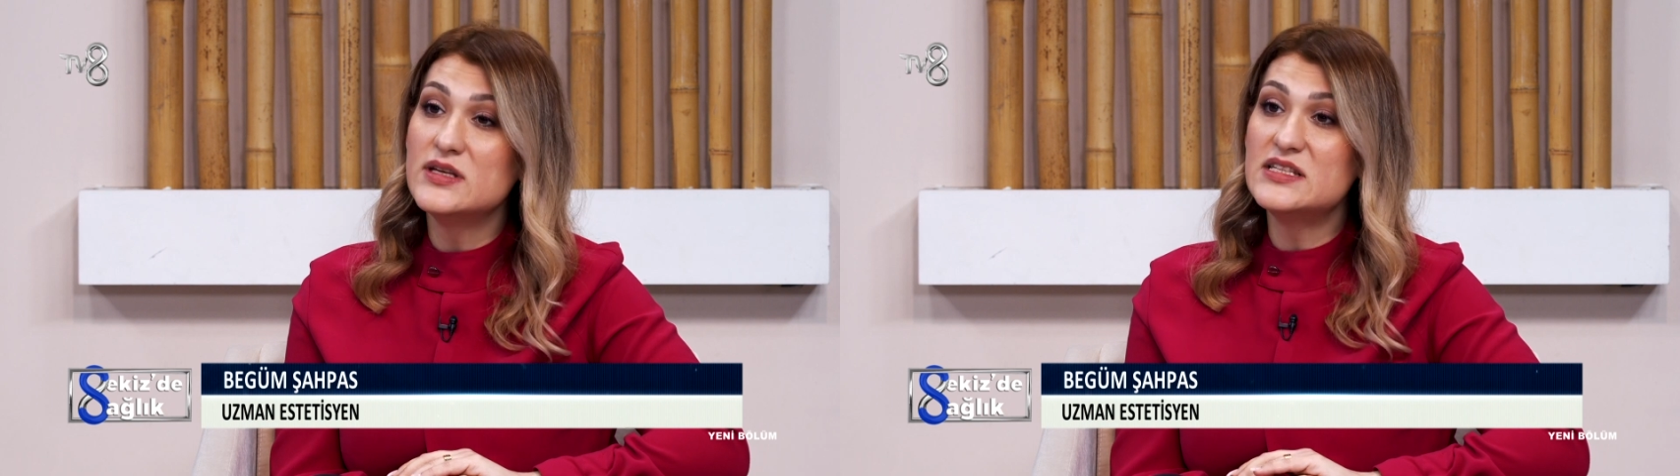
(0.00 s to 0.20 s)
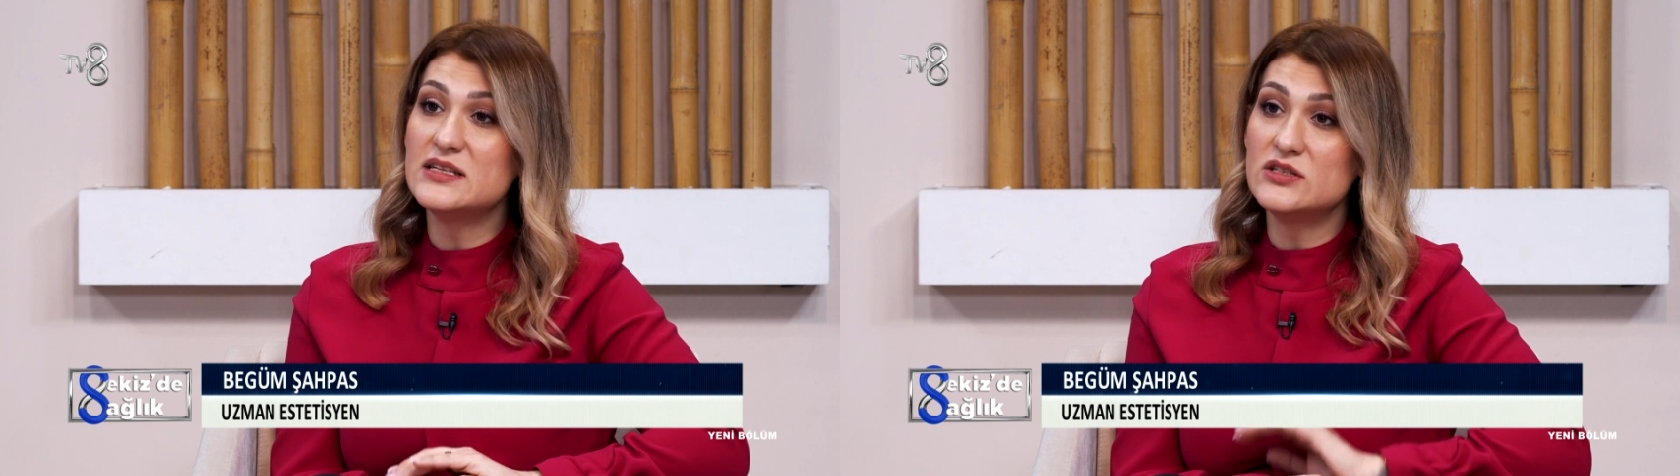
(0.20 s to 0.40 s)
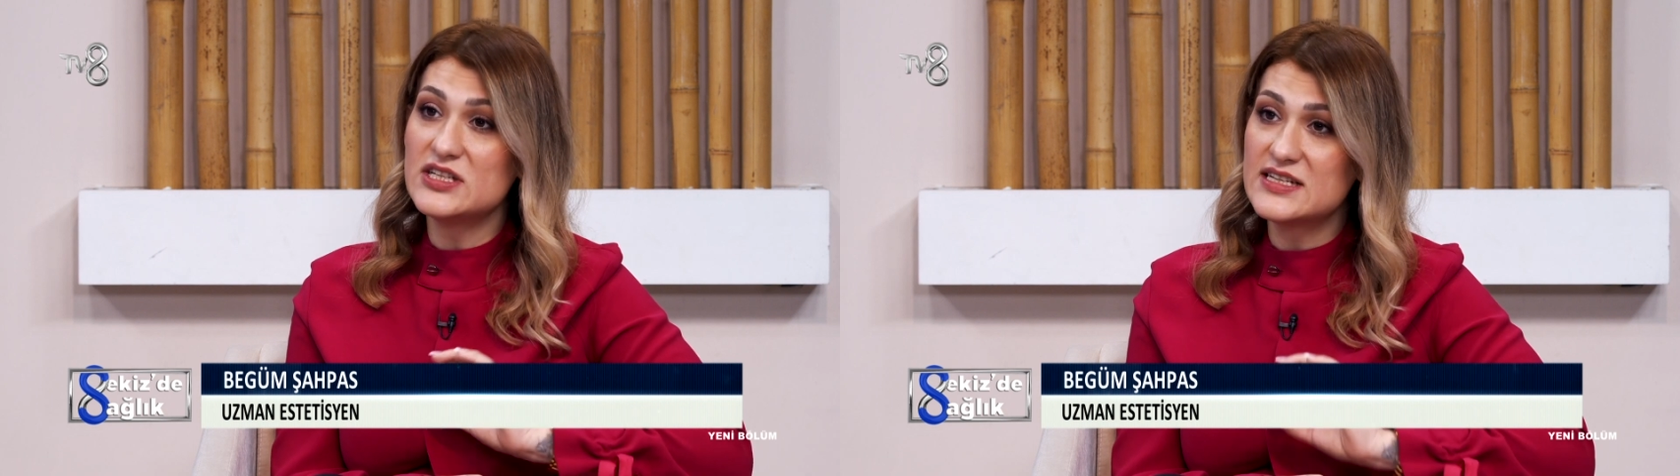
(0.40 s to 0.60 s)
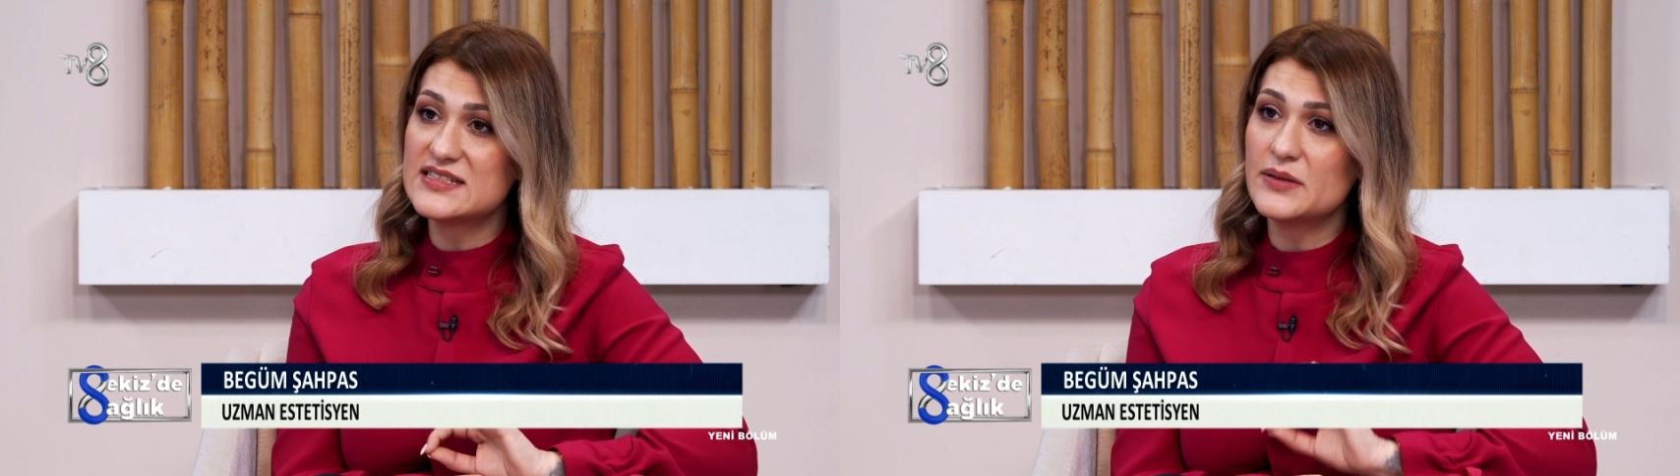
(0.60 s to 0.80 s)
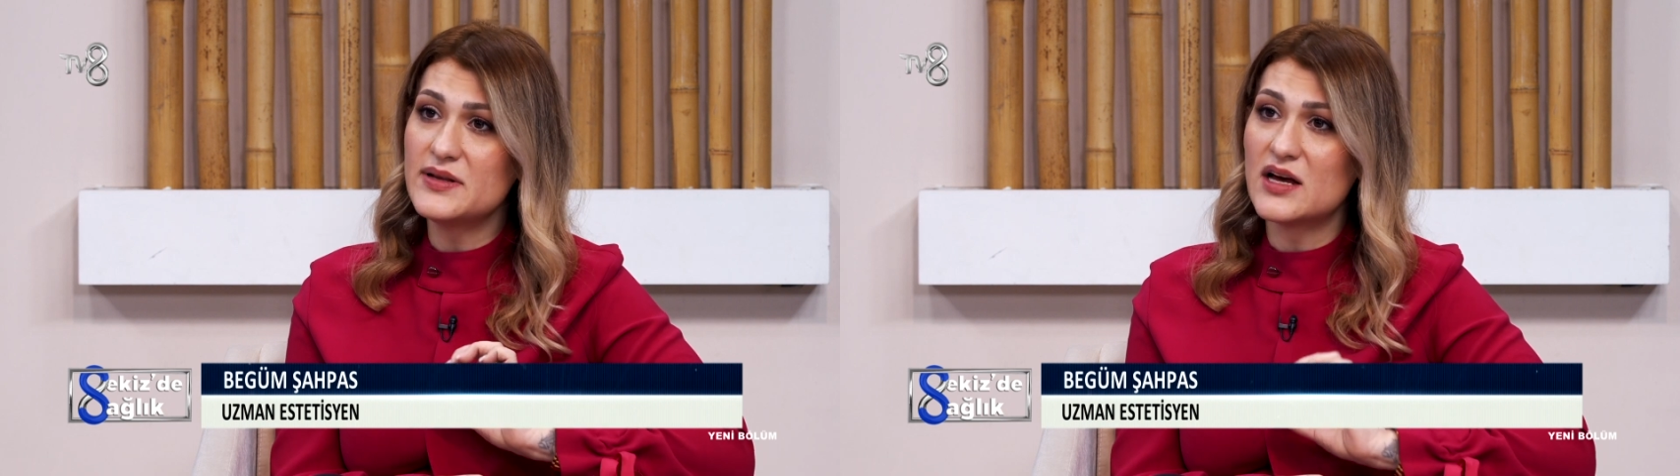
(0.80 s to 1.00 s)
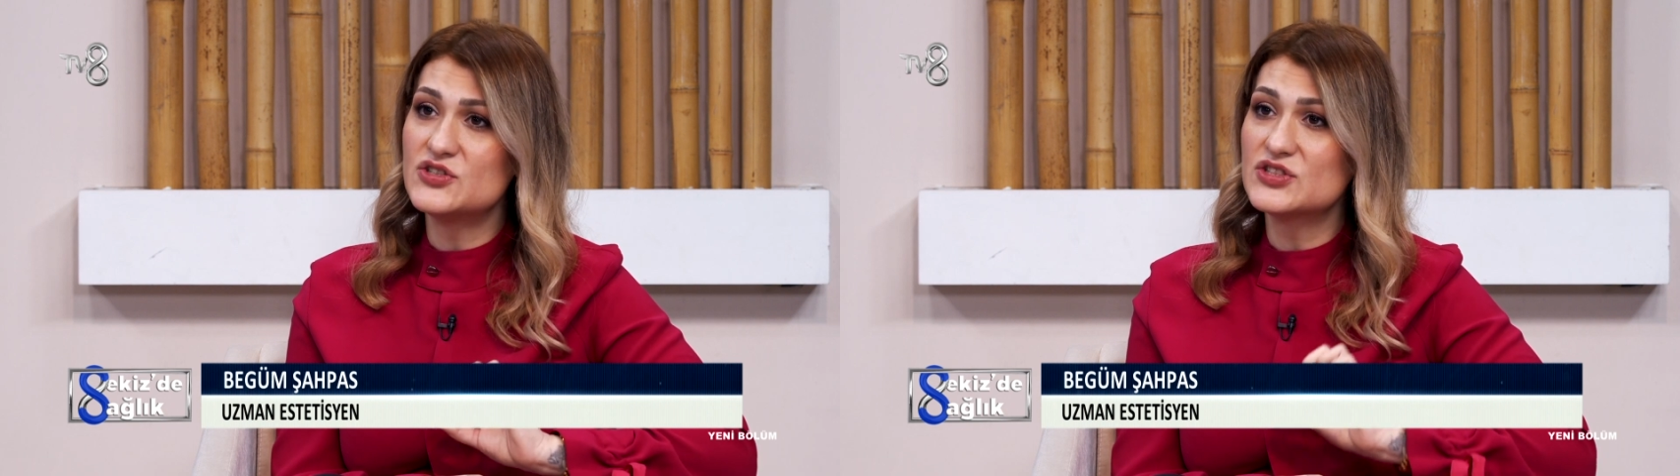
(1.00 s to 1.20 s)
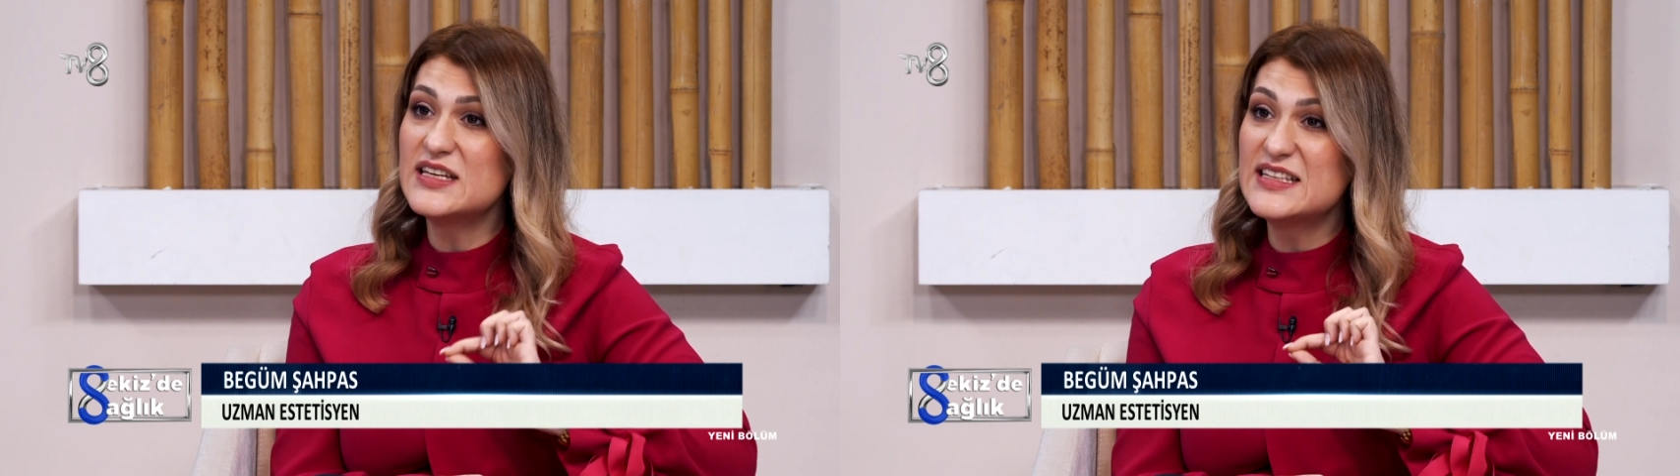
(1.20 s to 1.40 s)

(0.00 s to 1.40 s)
Bizi içerisine birazcık